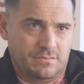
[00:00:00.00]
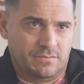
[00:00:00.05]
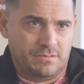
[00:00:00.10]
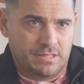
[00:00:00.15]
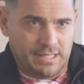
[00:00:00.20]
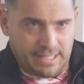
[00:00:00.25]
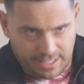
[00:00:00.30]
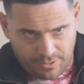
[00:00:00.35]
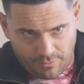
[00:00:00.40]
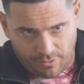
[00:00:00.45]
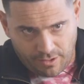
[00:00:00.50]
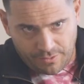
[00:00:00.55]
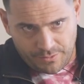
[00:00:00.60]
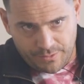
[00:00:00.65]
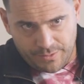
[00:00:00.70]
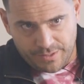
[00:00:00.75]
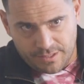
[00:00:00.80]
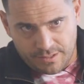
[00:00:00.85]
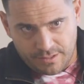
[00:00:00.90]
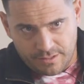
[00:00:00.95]
¿De qué vas a
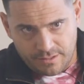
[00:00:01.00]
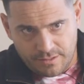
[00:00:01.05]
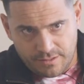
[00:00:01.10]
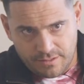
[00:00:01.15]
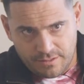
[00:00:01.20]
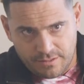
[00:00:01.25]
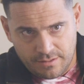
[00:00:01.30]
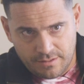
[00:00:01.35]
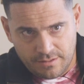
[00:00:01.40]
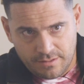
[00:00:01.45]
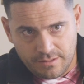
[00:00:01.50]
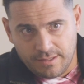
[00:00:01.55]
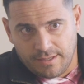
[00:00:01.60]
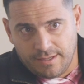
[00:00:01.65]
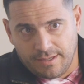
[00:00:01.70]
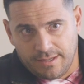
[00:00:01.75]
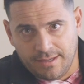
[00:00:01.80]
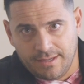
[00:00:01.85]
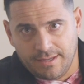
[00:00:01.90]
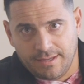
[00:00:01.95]
vivir?
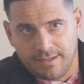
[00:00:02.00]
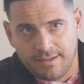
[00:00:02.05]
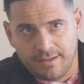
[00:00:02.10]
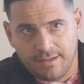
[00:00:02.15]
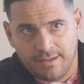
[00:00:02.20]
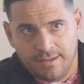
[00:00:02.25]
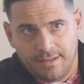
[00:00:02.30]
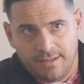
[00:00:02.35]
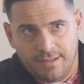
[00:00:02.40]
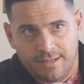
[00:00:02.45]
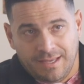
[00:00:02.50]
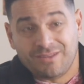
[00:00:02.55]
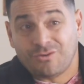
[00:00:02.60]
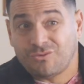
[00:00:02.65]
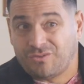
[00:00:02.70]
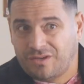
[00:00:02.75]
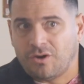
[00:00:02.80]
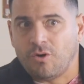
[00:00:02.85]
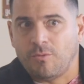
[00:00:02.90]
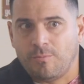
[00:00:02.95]
Eh,
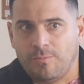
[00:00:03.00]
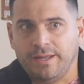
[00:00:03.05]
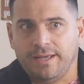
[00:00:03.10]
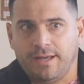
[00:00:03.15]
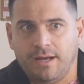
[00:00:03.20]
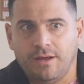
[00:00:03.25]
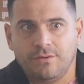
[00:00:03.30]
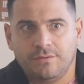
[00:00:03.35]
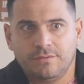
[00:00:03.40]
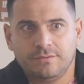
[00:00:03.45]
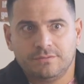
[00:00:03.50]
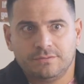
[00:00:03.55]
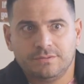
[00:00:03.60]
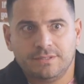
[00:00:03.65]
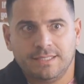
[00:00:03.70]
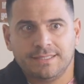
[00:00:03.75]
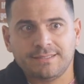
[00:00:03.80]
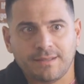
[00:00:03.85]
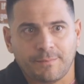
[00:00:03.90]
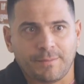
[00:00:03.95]
entonces es complicado.
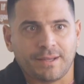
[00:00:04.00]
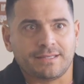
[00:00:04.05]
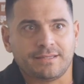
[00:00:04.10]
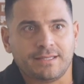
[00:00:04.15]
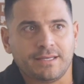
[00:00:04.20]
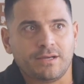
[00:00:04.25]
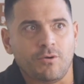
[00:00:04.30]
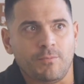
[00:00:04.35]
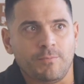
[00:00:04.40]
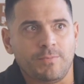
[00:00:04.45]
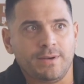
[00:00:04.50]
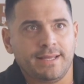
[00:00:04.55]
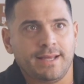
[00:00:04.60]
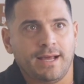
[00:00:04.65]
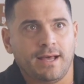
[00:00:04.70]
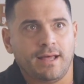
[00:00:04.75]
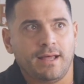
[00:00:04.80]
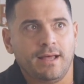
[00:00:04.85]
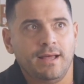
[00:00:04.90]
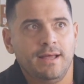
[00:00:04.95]
Esa parte es
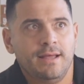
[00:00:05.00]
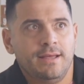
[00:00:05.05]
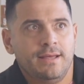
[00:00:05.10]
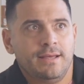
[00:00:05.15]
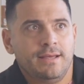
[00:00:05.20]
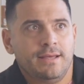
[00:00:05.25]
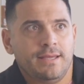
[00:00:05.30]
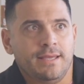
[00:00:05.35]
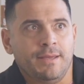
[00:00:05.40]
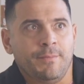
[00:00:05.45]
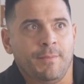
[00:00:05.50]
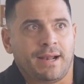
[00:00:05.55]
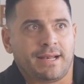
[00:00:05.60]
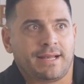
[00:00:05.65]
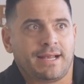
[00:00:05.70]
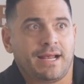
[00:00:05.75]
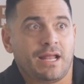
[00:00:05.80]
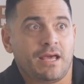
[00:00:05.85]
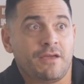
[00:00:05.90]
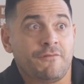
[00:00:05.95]
complicada y
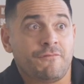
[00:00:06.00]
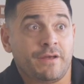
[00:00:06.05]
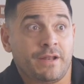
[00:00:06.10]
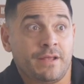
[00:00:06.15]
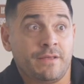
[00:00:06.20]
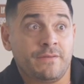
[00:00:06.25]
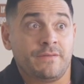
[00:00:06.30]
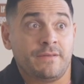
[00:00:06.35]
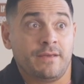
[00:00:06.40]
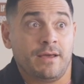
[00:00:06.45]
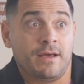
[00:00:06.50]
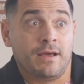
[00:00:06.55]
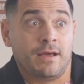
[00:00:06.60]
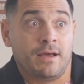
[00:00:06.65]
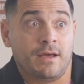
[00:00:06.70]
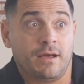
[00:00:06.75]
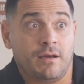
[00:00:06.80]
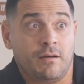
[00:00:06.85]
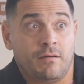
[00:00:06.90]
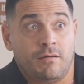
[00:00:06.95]
marca la
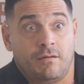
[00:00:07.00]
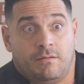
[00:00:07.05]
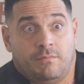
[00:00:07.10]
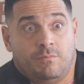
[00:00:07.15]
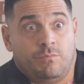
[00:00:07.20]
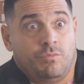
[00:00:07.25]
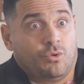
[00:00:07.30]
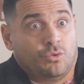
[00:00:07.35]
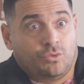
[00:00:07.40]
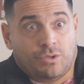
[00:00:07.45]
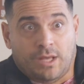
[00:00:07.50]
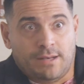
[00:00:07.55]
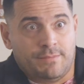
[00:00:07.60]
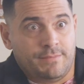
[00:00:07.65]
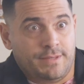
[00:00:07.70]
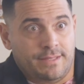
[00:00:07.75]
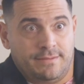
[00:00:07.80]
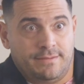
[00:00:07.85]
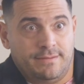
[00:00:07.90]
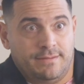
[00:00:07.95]
diferencia
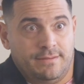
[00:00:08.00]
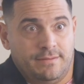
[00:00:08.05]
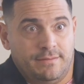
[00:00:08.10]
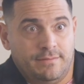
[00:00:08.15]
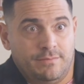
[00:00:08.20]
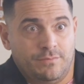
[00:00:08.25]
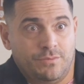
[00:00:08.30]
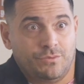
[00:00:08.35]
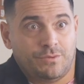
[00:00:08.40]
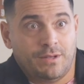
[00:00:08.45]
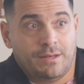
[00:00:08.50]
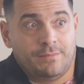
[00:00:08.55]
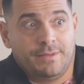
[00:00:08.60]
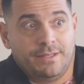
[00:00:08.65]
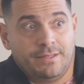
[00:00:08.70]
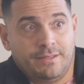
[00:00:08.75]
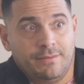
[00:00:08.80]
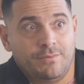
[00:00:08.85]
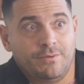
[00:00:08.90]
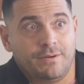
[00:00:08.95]
brutalmente.
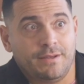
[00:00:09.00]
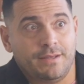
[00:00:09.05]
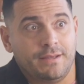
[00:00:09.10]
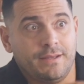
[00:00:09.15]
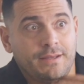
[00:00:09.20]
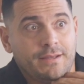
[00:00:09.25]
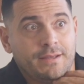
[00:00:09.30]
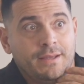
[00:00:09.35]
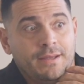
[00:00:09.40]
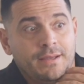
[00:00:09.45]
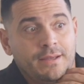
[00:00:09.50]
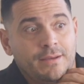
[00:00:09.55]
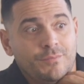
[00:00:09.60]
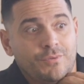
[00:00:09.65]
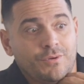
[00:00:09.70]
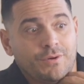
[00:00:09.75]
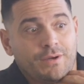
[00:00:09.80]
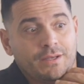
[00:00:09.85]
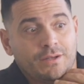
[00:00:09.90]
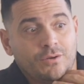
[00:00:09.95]
Brutalmente porque
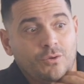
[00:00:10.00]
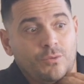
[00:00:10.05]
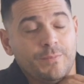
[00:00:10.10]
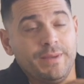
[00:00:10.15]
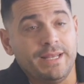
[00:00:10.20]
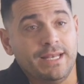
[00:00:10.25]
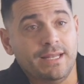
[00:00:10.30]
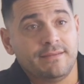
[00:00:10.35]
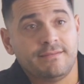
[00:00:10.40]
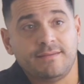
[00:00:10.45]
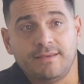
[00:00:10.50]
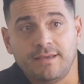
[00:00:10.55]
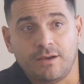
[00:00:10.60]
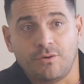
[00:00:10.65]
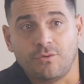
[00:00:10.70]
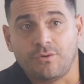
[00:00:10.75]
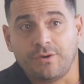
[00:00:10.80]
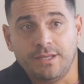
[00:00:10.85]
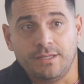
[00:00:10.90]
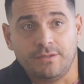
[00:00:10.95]
porque los viles siguen
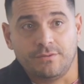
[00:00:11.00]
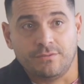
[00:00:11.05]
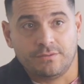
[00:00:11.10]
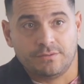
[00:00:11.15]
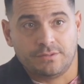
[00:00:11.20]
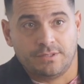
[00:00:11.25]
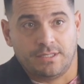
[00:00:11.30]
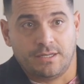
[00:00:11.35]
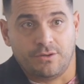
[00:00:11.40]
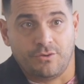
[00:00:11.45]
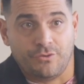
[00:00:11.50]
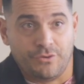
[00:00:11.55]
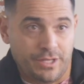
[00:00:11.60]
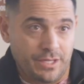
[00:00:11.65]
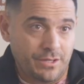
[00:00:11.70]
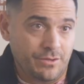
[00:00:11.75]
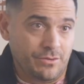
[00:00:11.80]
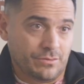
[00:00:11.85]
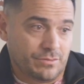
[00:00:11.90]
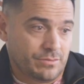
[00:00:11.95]
corriendo, o sea, los
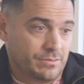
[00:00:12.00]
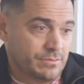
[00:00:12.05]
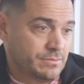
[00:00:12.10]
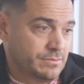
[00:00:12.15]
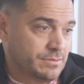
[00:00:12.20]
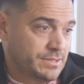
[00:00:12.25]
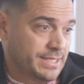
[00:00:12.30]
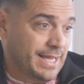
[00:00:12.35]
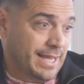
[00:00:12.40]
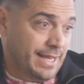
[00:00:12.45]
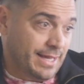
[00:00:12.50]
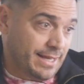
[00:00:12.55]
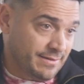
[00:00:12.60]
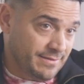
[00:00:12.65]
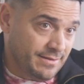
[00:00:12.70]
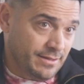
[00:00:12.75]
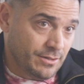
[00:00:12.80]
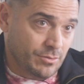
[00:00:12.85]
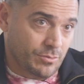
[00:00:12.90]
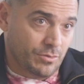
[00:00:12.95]
niños siguen
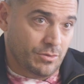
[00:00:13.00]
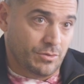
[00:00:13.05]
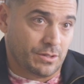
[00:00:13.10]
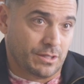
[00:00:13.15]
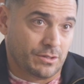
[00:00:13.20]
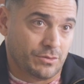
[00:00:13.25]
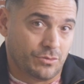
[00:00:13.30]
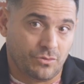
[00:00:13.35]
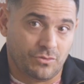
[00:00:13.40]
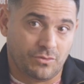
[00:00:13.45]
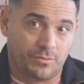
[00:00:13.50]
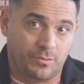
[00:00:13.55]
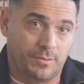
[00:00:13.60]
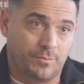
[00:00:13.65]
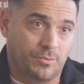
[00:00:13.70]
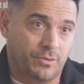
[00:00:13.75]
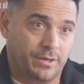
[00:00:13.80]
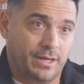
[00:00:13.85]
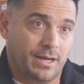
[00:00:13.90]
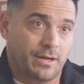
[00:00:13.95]
creciendo, por lo tanto no se
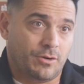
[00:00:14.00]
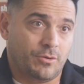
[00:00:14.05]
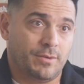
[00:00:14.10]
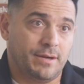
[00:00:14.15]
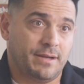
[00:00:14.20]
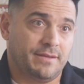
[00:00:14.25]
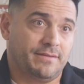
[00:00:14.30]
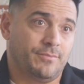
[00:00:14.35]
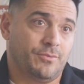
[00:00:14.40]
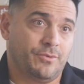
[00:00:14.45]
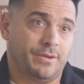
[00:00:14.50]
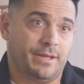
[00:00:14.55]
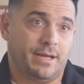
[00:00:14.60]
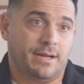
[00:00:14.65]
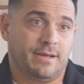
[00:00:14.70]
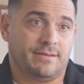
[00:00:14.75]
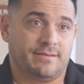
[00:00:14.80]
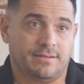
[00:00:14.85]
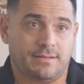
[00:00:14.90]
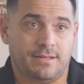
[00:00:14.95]
pueden poner la ropa que se
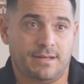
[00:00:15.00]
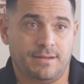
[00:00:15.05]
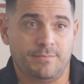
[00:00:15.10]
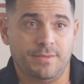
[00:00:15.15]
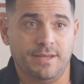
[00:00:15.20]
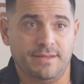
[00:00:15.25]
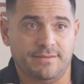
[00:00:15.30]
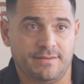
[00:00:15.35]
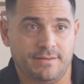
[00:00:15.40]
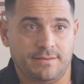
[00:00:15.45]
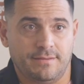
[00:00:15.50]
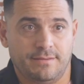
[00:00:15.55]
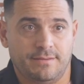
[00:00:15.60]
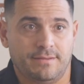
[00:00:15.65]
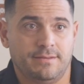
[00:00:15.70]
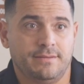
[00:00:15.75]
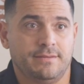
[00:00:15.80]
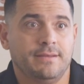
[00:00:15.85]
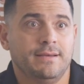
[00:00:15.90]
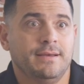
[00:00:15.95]
ponían hace tres meses,
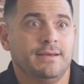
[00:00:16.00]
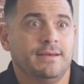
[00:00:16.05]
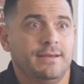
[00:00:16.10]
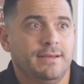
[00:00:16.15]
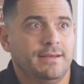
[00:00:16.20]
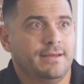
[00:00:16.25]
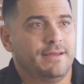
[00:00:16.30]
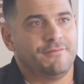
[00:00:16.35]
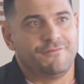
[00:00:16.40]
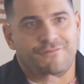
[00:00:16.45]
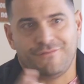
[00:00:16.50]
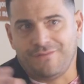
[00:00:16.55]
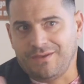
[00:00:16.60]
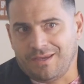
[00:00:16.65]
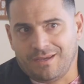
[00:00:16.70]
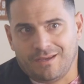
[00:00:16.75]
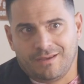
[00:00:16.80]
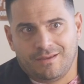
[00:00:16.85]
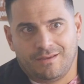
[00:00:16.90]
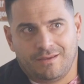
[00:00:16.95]
eh, en
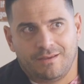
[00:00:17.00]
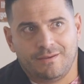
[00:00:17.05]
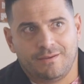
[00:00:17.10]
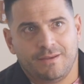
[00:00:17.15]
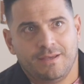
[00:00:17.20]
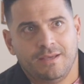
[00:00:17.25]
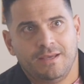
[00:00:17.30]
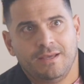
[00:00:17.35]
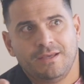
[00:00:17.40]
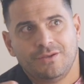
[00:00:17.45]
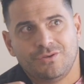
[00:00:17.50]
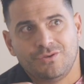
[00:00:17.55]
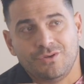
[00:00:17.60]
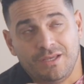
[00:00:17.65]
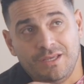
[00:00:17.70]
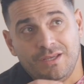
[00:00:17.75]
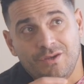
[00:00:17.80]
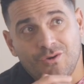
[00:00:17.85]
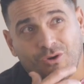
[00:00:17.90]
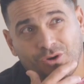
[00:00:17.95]
fin. Eh,
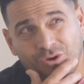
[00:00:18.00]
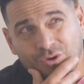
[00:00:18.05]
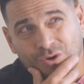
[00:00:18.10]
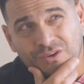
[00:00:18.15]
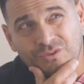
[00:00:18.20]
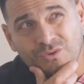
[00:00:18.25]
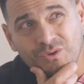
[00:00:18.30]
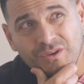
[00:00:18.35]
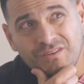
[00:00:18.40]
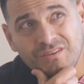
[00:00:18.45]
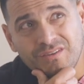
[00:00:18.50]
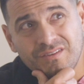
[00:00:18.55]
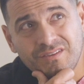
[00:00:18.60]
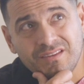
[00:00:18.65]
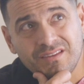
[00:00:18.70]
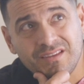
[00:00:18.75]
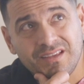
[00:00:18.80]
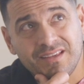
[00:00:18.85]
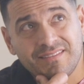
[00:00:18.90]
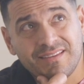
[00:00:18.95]
y yo creo que eso
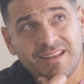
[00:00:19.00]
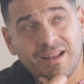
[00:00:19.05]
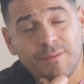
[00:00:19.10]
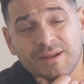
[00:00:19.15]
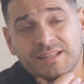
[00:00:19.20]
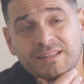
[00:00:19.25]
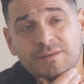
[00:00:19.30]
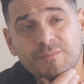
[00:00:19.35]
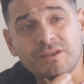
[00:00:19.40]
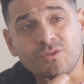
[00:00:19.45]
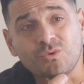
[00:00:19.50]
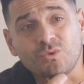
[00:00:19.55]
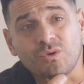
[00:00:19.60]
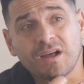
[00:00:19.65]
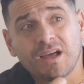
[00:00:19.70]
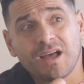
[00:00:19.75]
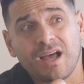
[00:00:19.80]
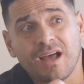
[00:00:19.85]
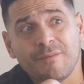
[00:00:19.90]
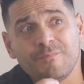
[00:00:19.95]
es, esa es la parte más
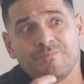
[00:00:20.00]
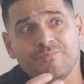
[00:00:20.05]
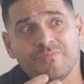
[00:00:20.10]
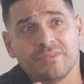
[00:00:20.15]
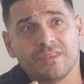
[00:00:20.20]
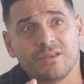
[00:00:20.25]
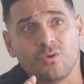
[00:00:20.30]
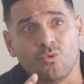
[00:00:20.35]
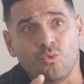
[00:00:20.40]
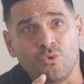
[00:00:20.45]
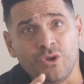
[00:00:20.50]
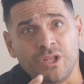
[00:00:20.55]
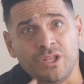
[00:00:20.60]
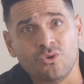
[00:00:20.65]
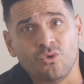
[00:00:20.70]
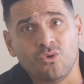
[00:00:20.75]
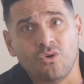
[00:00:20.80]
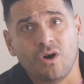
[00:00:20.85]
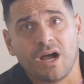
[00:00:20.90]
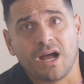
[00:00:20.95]
dura,
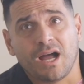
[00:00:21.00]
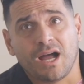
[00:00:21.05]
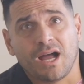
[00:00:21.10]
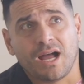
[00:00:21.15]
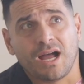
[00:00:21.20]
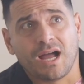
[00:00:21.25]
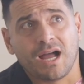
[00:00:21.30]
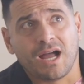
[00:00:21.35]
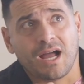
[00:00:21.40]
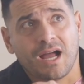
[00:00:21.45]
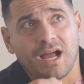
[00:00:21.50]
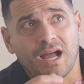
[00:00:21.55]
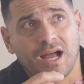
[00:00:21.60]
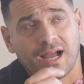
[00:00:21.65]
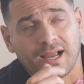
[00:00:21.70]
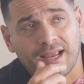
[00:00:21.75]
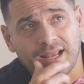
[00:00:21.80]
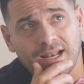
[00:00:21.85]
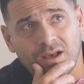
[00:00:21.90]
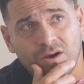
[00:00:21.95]
unido
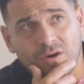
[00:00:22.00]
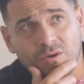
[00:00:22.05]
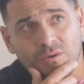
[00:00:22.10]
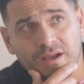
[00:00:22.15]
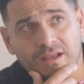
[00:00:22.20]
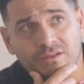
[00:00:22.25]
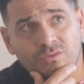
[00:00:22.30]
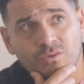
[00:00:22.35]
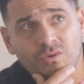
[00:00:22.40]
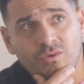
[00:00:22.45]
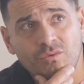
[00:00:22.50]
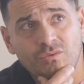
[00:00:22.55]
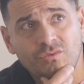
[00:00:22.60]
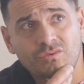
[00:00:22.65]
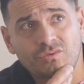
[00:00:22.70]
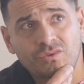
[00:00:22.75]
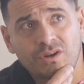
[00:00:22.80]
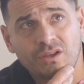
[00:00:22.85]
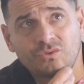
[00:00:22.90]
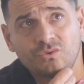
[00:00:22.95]
a, que esto es
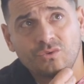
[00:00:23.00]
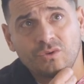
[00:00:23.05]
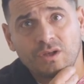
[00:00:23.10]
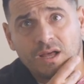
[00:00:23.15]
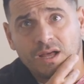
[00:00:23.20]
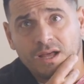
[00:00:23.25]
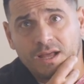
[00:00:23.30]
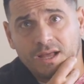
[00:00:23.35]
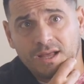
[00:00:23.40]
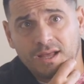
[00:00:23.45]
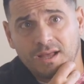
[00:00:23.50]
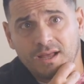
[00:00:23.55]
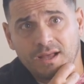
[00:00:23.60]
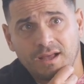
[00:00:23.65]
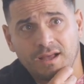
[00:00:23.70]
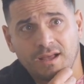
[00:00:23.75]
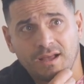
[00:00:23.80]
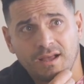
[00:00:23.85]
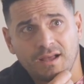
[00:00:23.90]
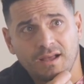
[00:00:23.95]
una
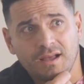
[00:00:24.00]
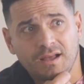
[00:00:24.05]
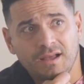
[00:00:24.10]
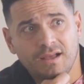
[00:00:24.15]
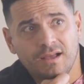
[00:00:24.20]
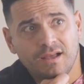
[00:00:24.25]
ciudad